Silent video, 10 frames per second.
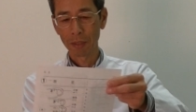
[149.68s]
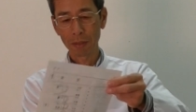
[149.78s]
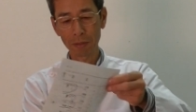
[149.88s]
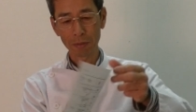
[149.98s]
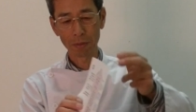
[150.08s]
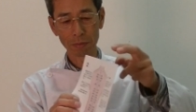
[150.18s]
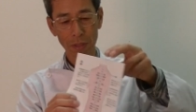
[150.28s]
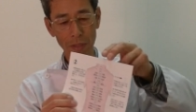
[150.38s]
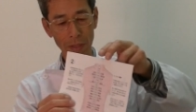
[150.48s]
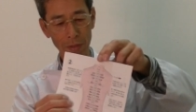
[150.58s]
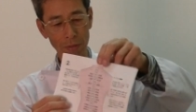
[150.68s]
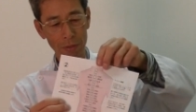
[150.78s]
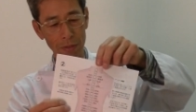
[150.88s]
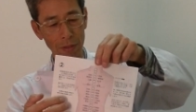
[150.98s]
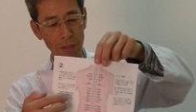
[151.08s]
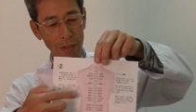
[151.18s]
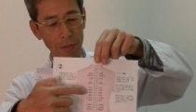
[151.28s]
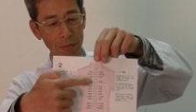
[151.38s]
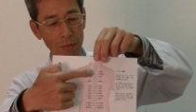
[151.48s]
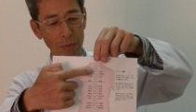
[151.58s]
すでこの裏からこれ背
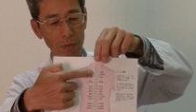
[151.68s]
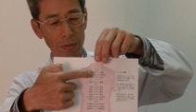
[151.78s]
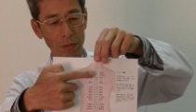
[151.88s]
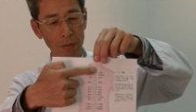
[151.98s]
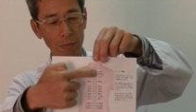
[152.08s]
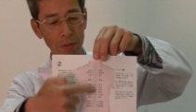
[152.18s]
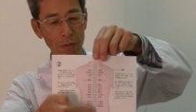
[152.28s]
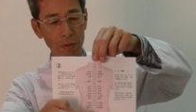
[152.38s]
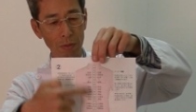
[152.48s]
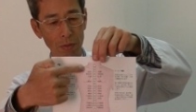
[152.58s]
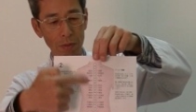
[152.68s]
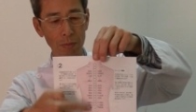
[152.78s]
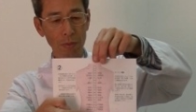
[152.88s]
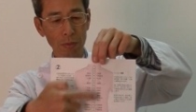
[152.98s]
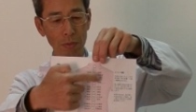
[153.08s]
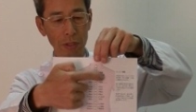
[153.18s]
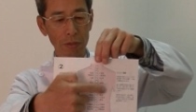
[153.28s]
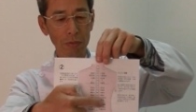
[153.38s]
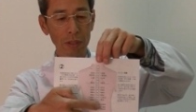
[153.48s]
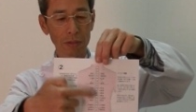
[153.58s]
中のこの背骨の横に膀胱系
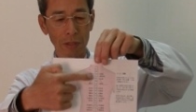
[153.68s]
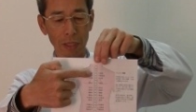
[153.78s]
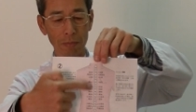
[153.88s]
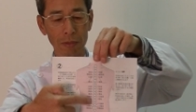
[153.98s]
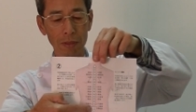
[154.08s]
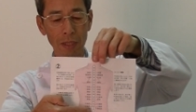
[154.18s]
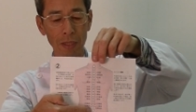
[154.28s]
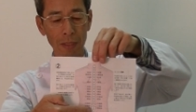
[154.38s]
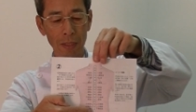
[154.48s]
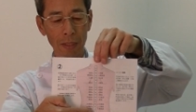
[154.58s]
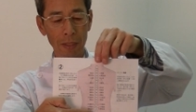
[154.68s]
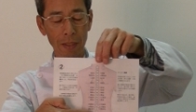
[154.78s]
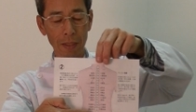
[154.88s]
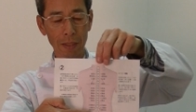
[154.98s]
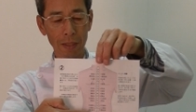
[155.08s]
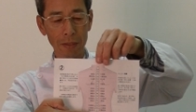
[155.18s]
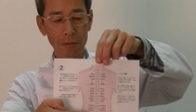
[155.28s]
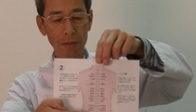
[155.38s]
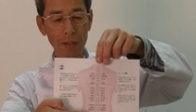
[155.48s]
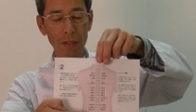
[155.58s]
輸血がありますね、えー、
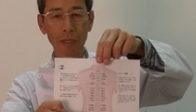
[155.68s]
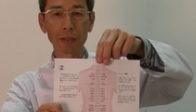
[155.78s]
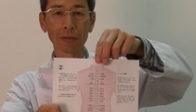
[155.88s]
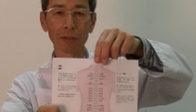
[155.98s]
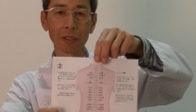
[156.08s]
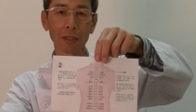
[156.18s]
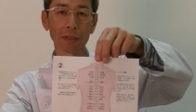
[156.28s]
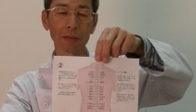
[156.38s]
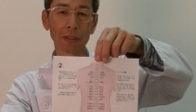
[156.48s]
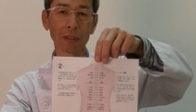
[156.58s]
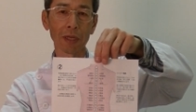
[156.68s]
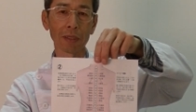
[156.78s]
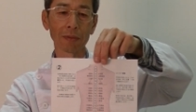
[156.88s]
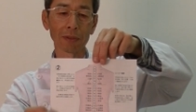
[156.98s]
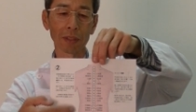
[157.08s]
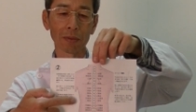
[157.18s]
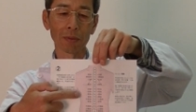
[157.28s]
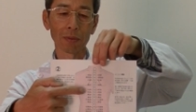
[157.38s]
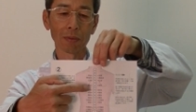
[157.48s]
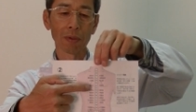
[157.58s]
それで手足の清潔に対応したと
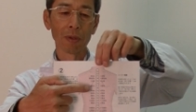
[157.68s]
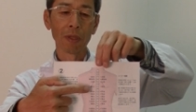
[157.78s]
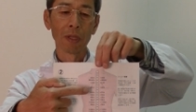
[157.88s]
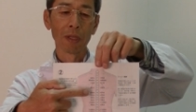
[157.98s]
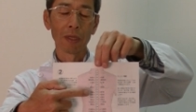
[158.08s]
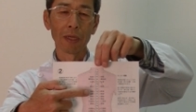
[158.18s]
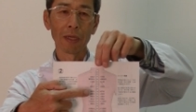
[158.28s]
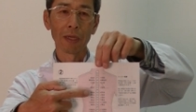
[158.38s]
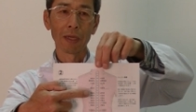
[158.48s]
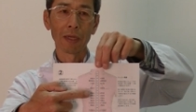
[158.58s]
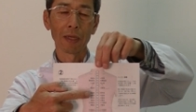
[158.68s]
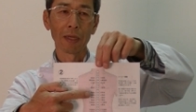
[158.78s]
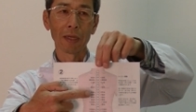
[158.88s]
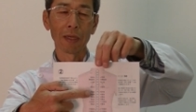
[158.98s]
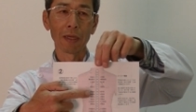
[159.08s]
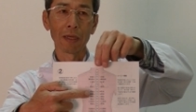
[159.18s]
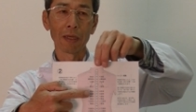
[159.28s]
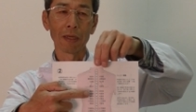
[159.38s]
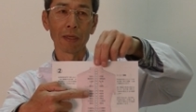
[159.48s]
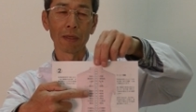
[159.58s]
ころの、
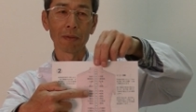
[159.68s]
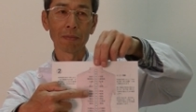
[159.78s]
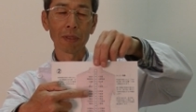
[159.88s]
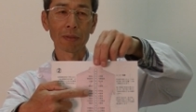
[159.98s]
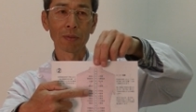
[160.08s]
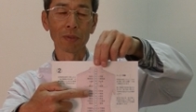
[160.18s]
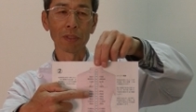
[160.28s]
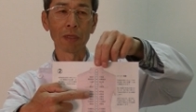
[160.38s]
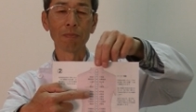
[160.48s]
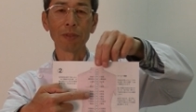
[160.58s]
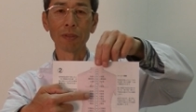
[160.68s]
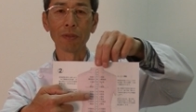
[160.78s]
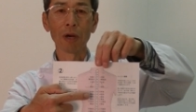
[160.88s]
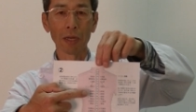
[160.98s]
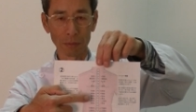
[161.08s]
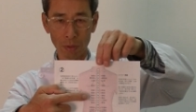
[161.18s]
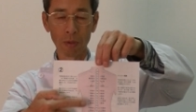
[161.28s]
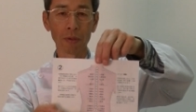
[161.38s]
えー、まあ、ところに鉛筆芯を貼ると、